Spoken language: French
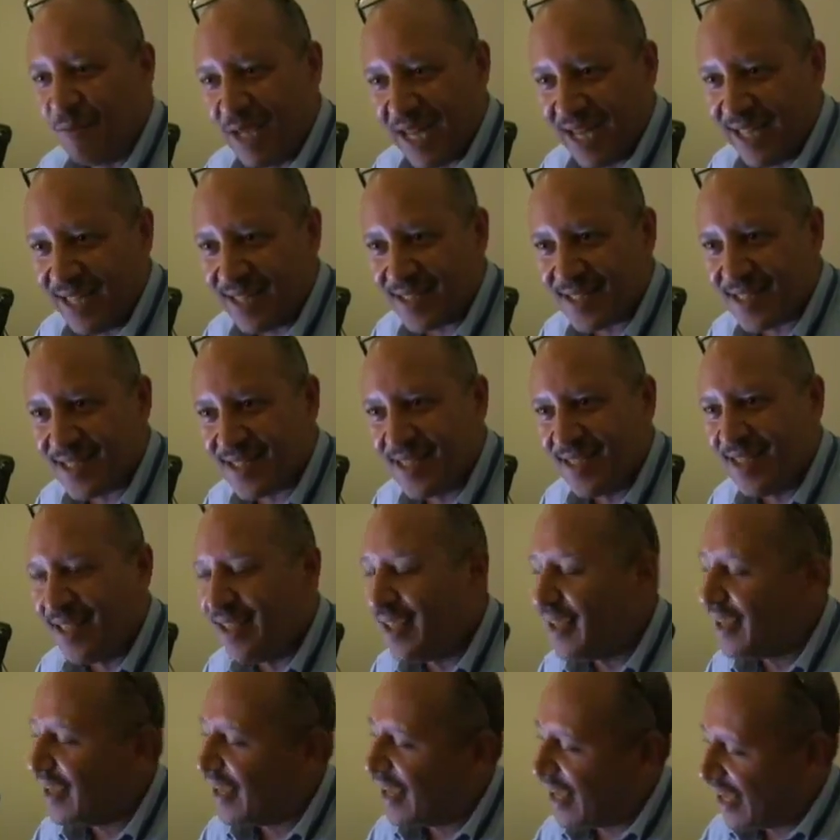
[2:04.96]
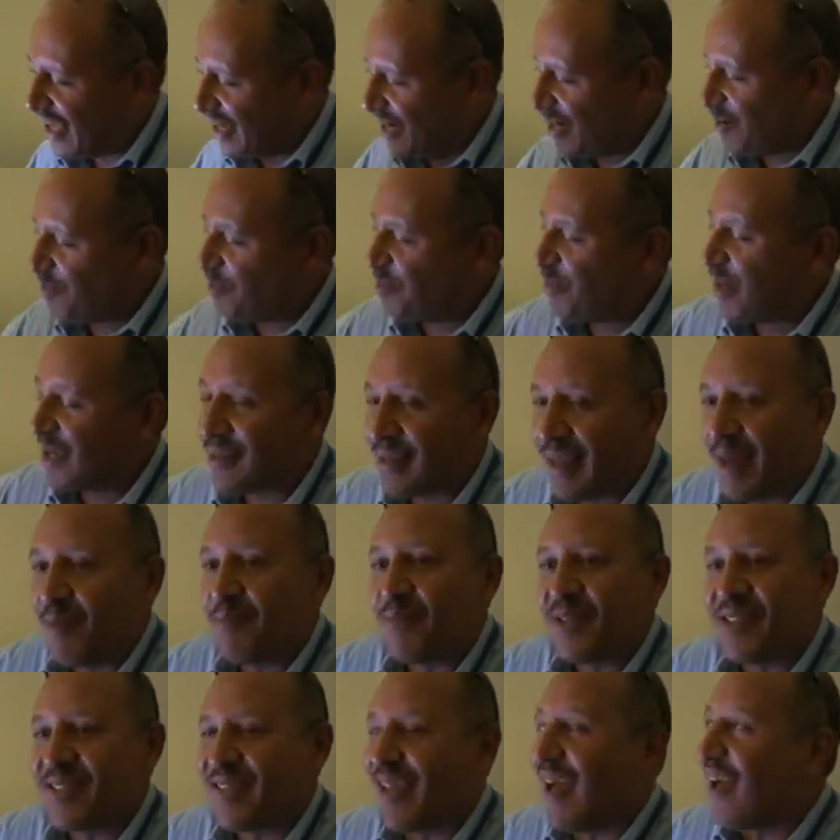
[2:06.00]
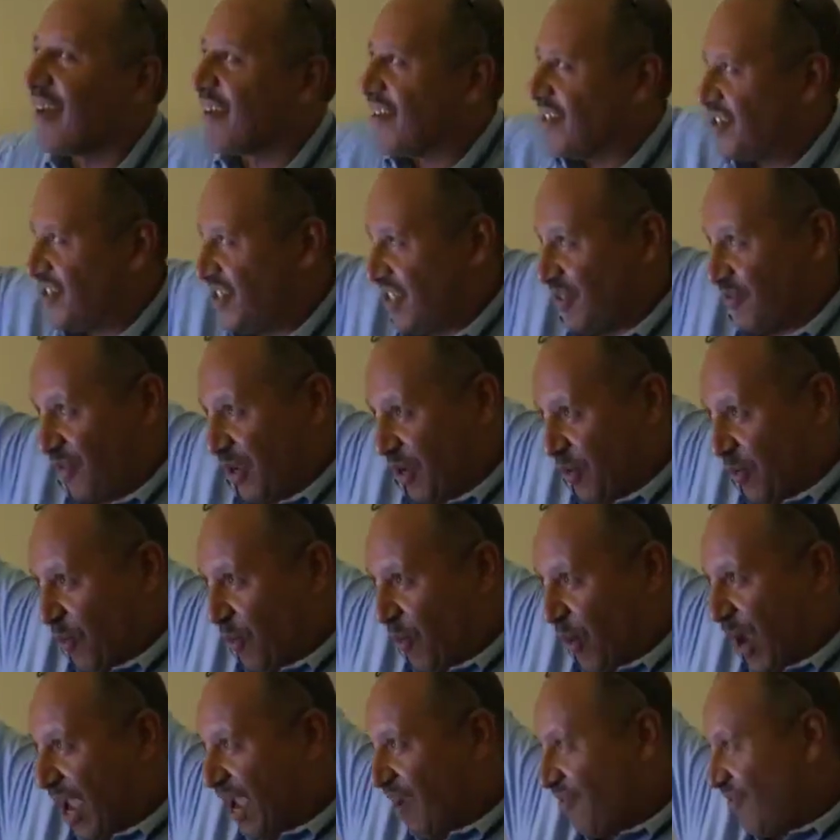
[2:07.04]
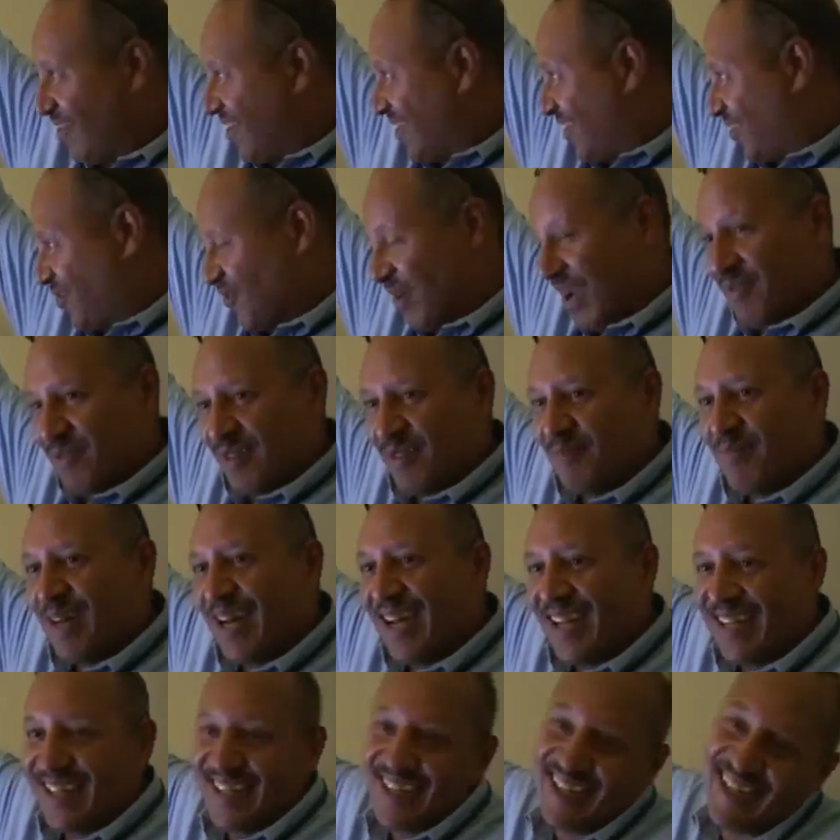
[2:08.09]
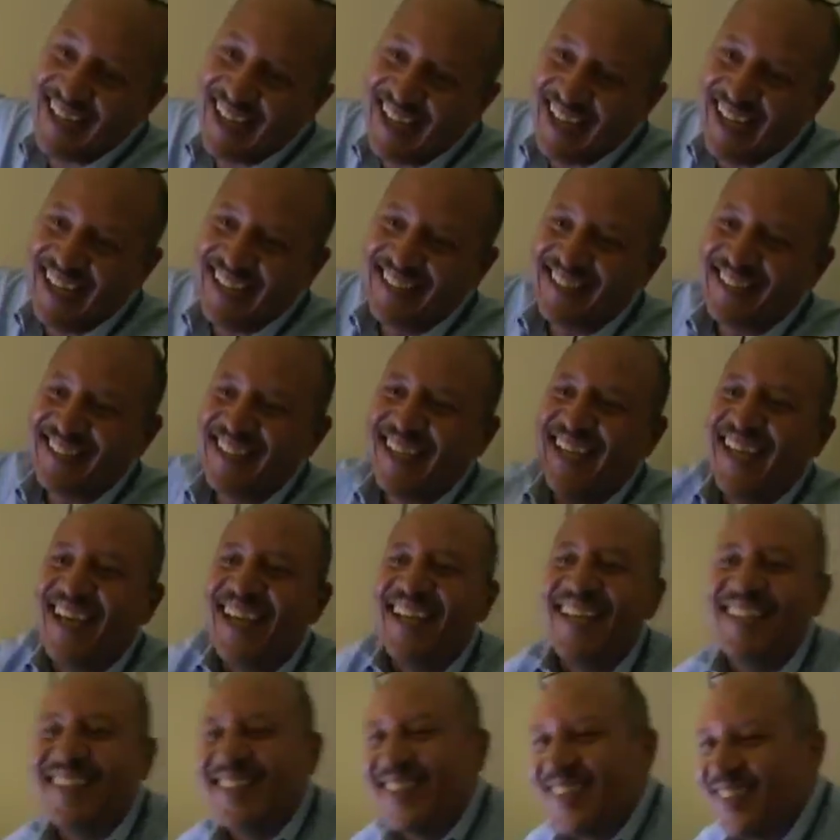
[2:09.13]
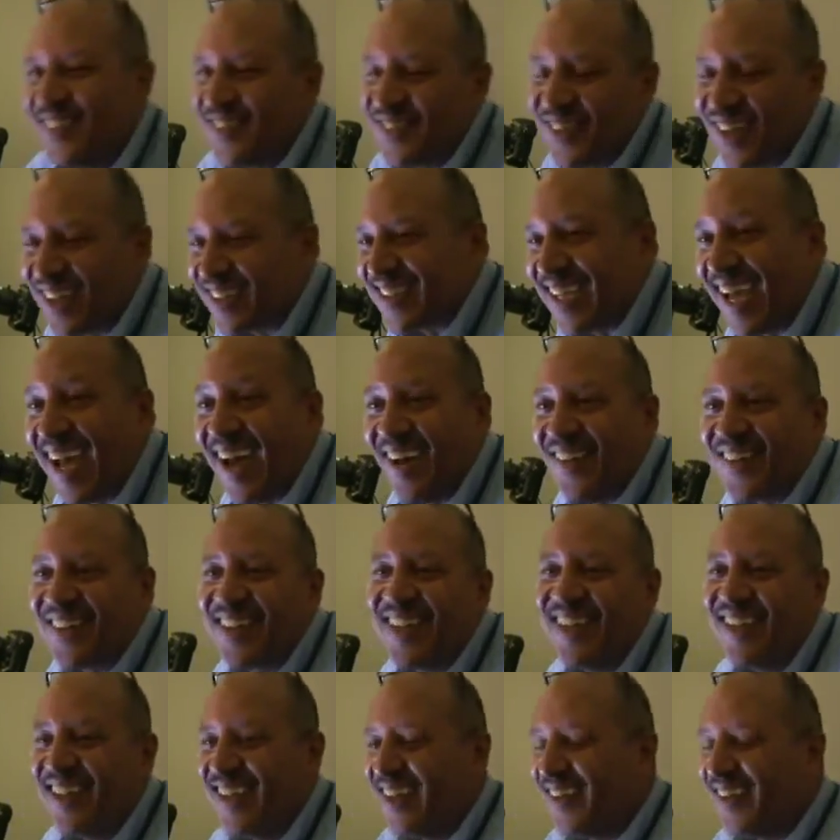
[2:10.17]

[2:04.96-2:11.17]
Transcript: Ensuite, il a ramassé son mouchoir et il l'a agité face au public avant de sortir. J'ai trouvé ça super.